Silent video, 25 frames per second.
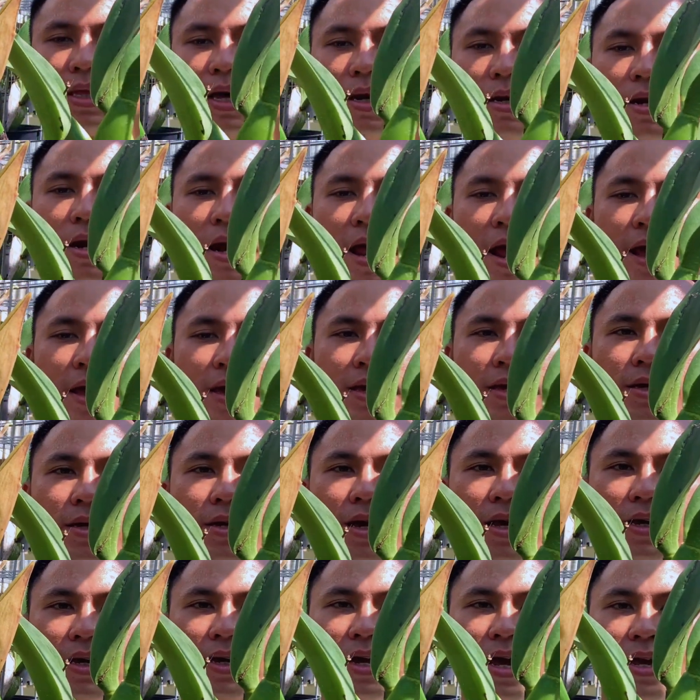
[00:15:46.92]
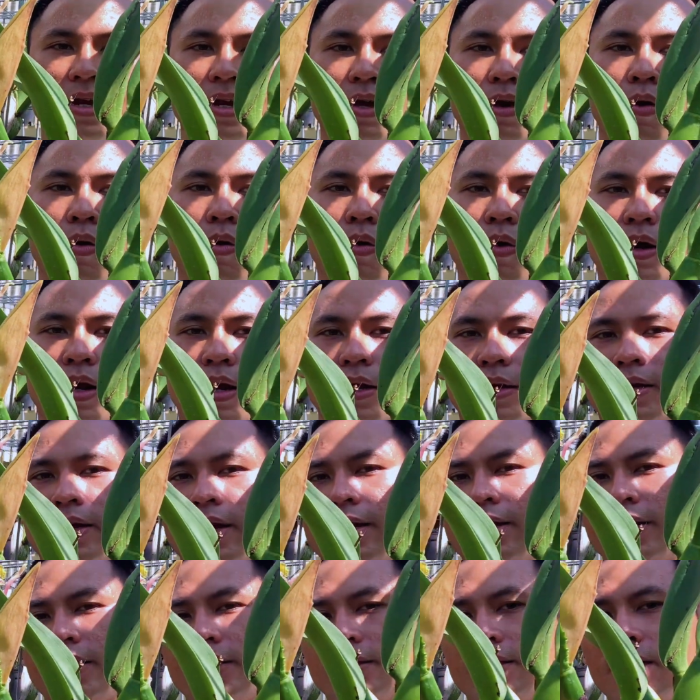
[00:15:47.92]
Tết nay á, là cái cây này hua nè,
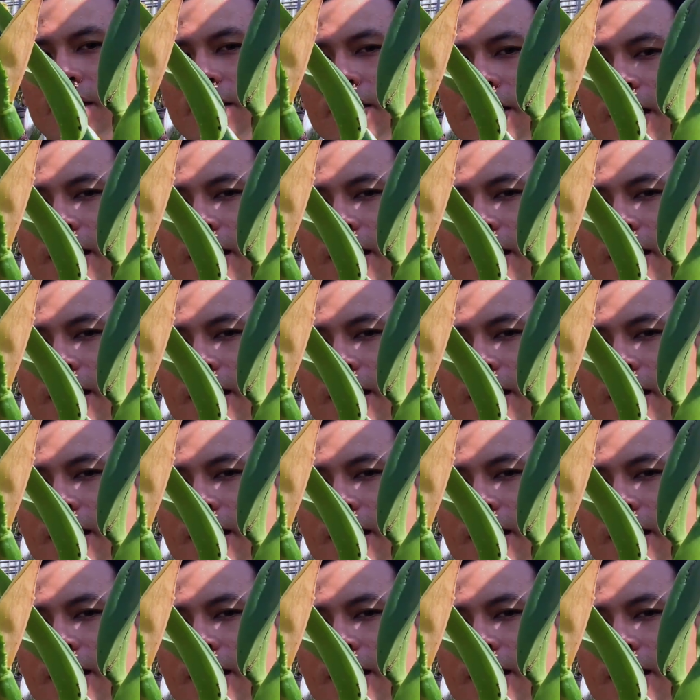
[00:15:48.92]
cây này Tết